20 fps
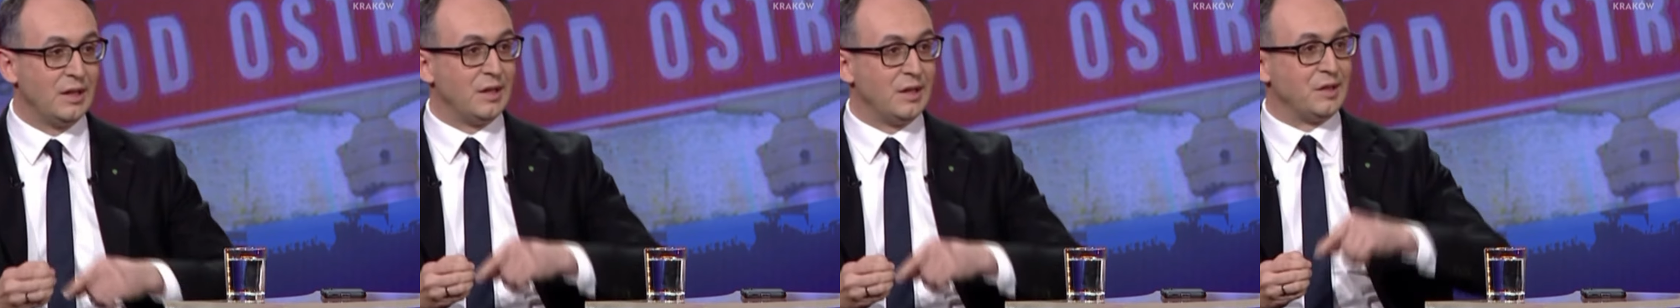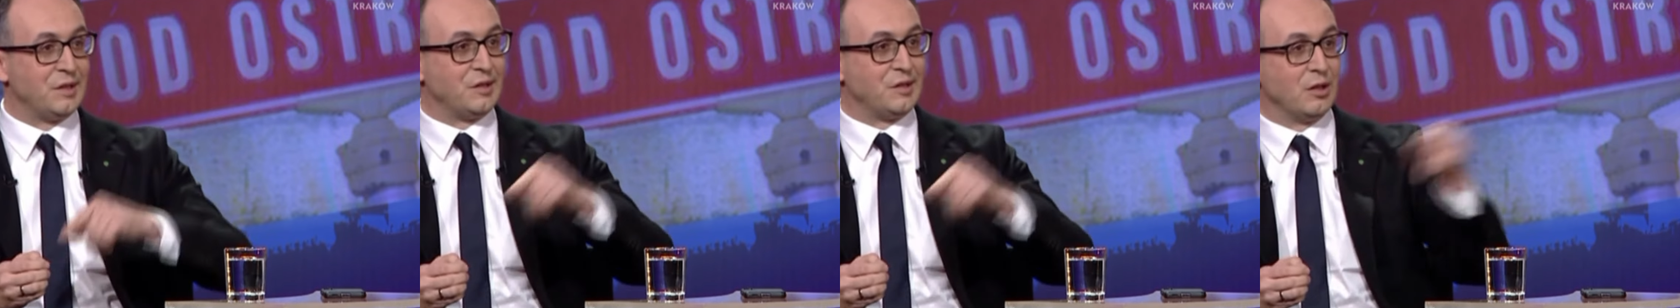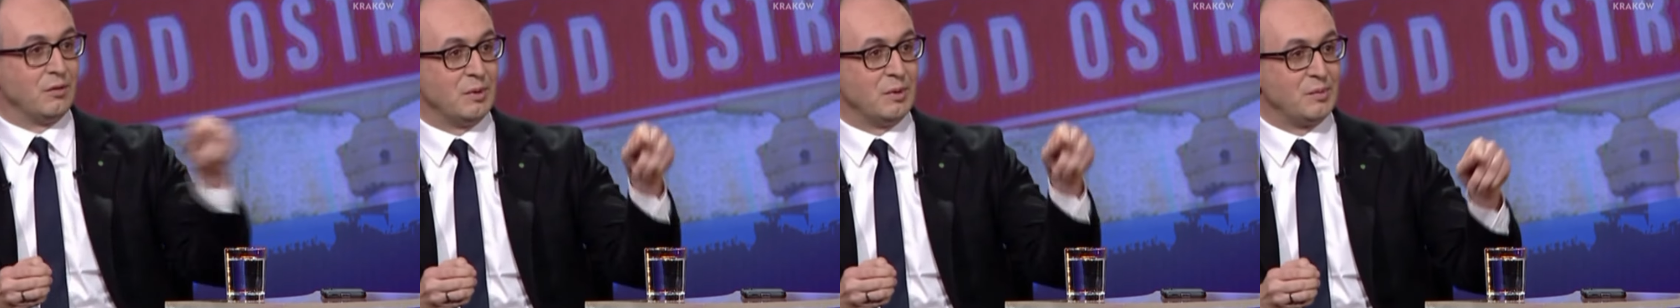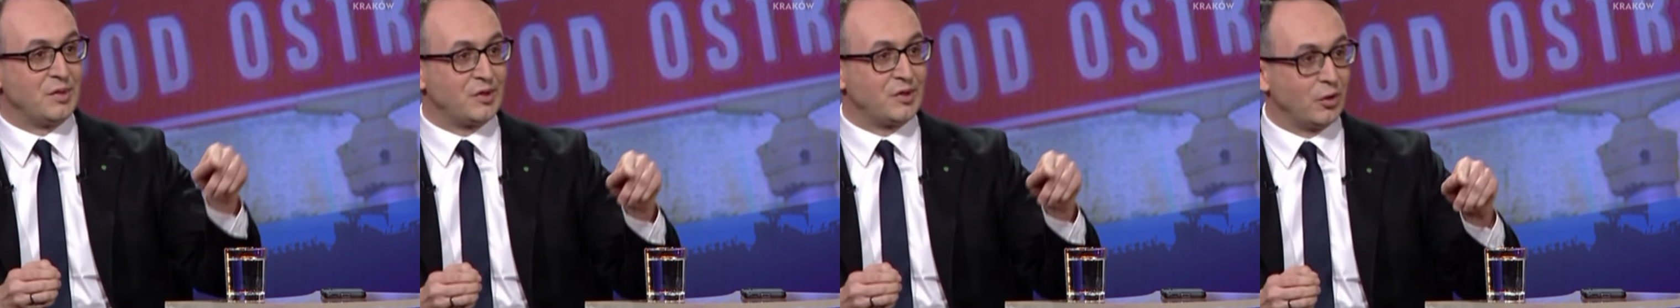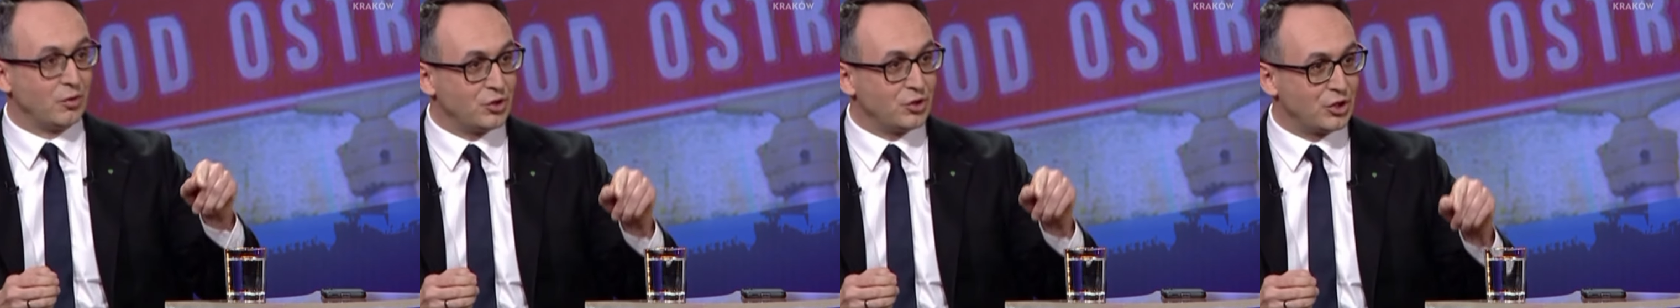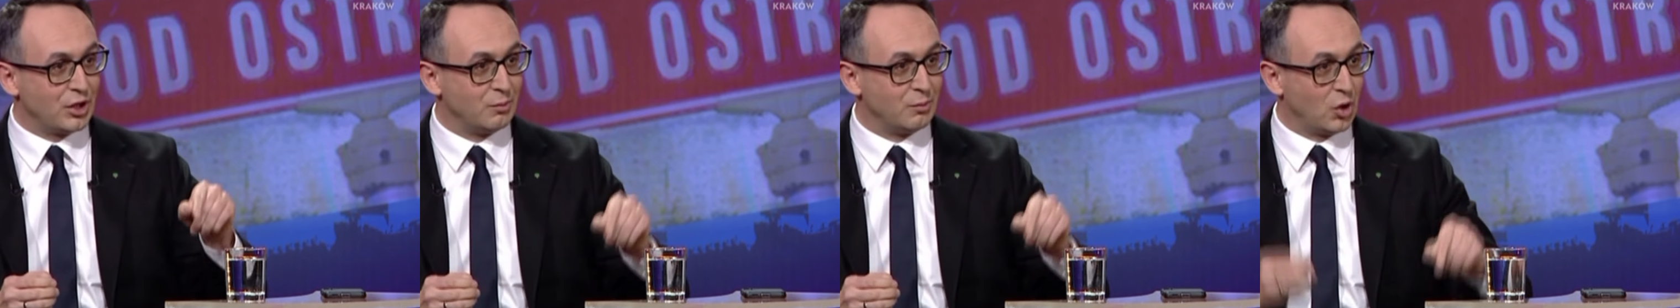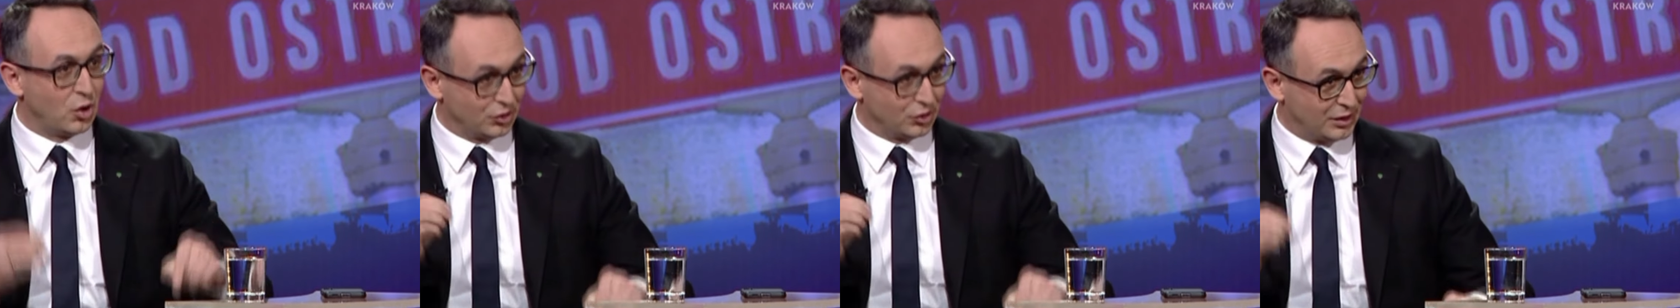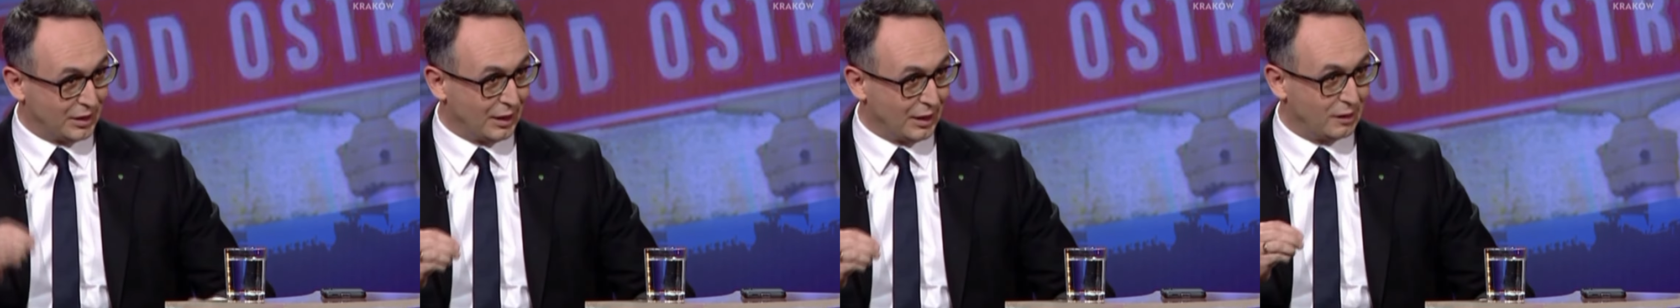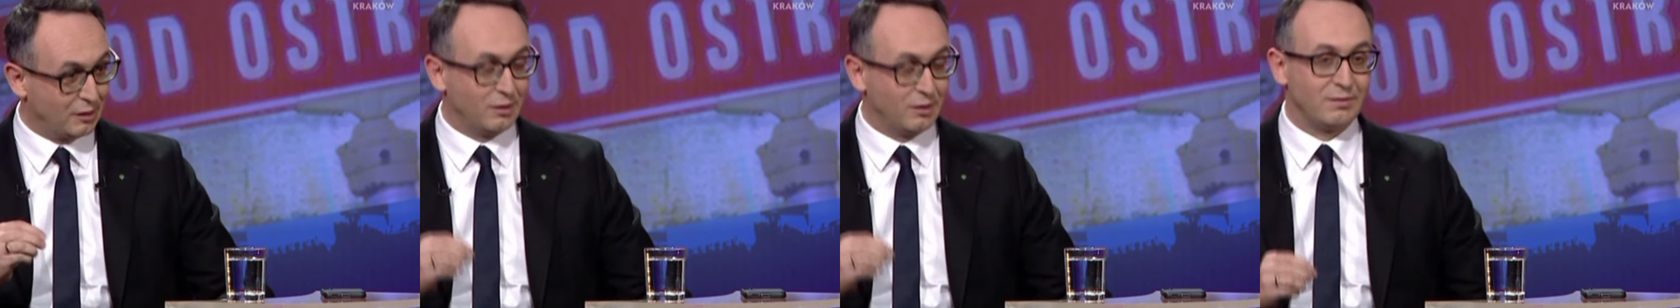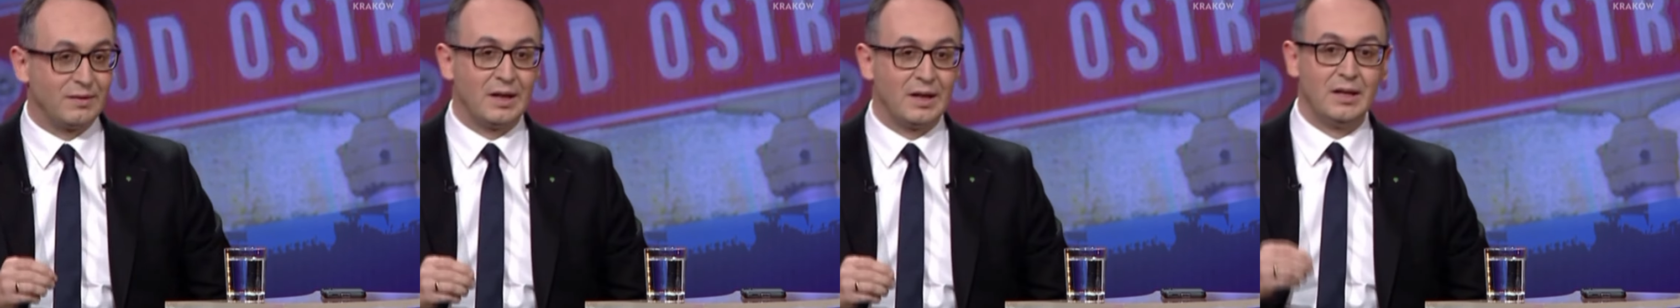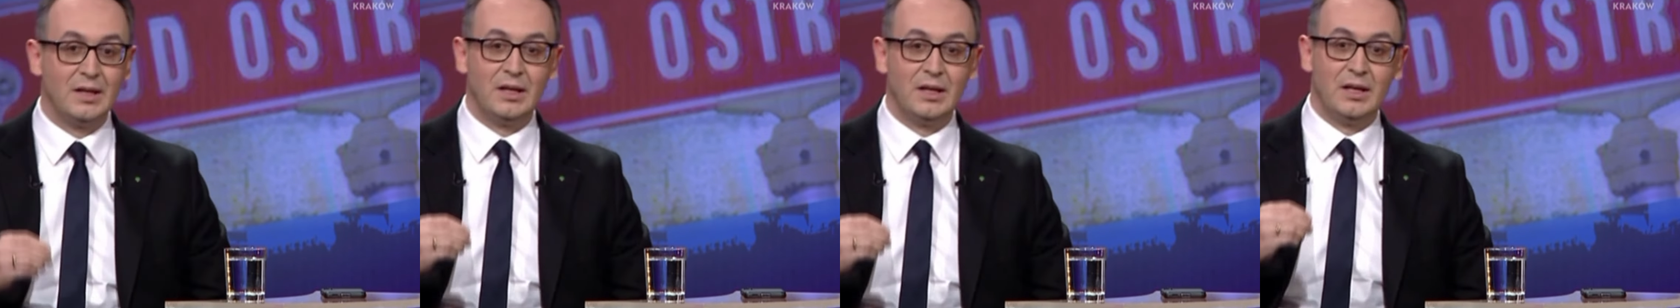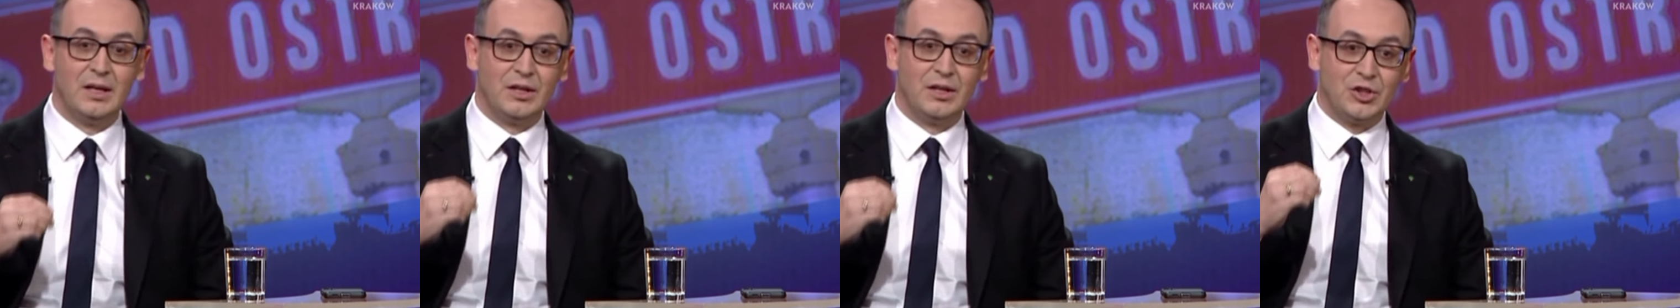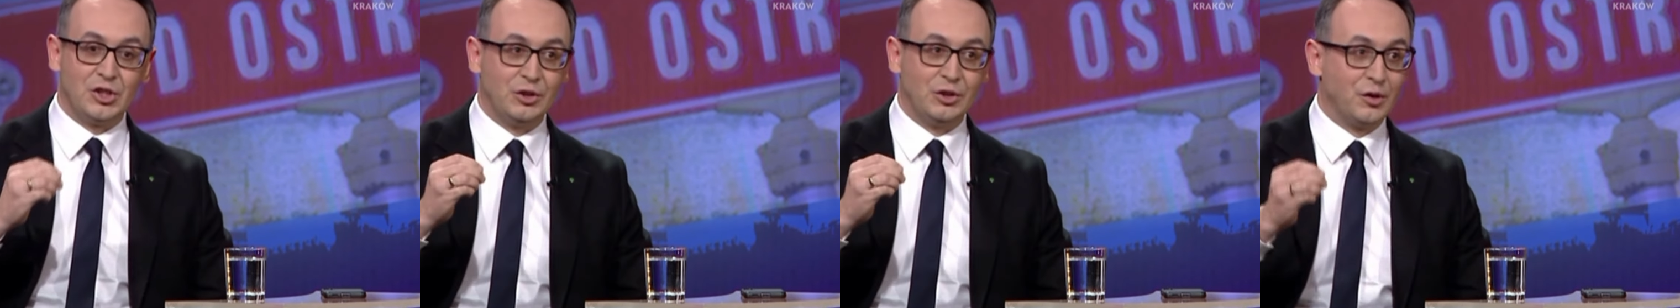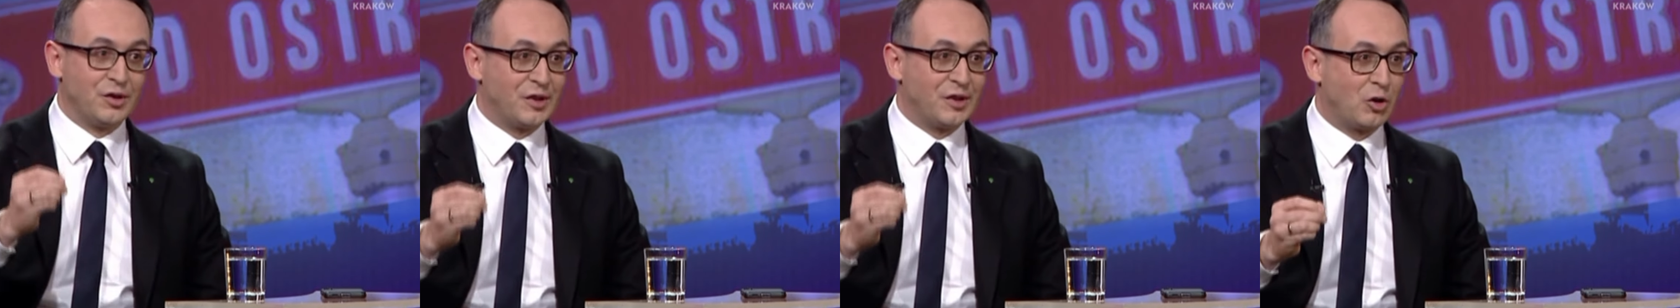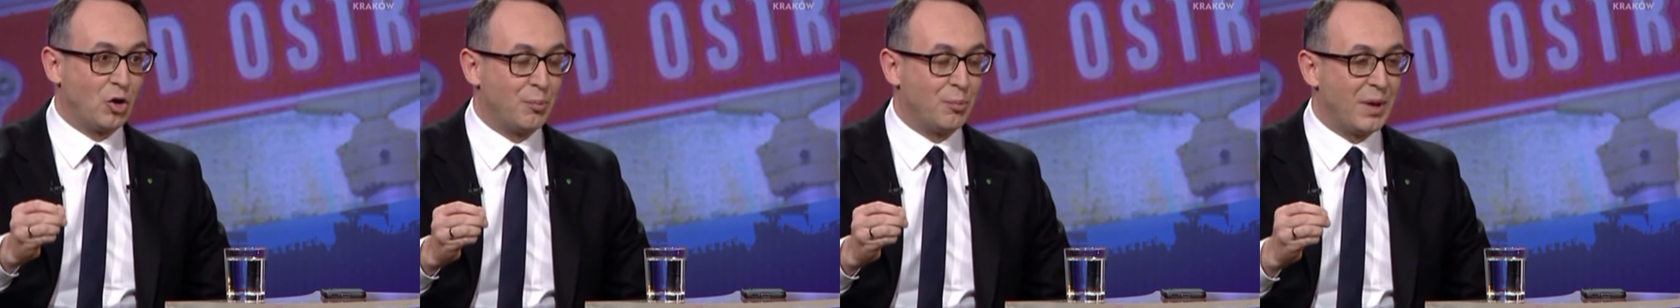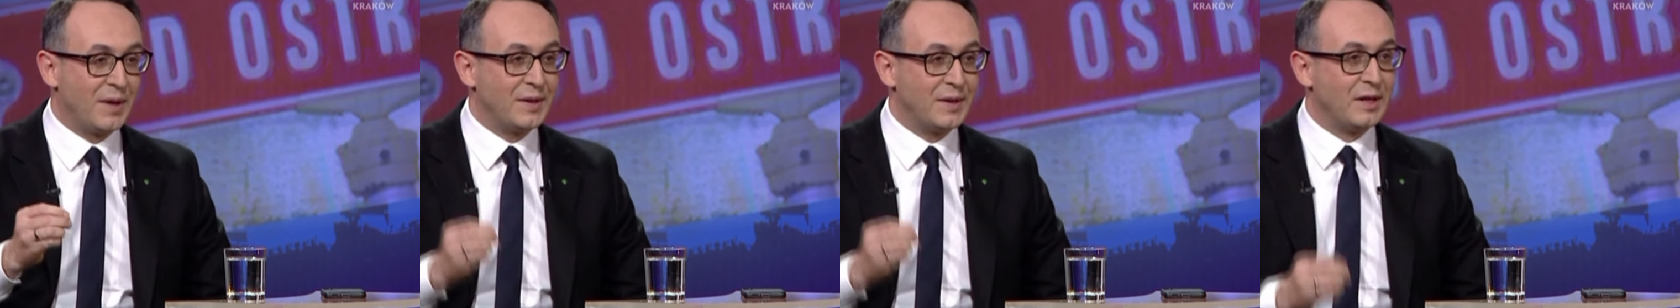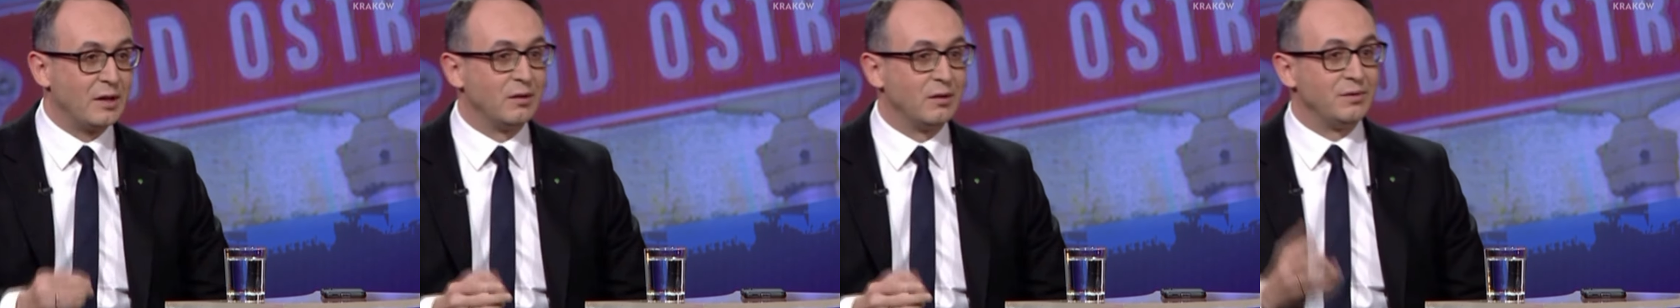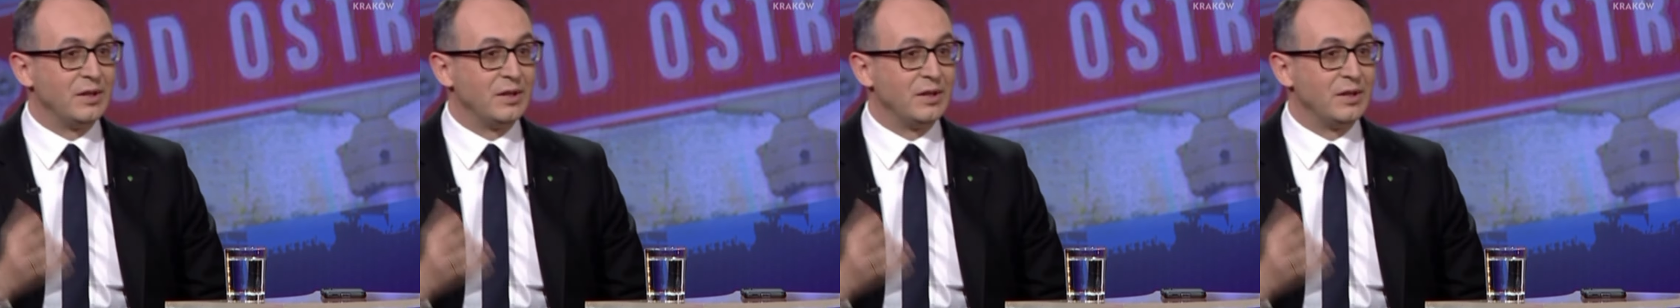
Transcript: z Nowym Sączem od Krakowa, czy do Zakopanego.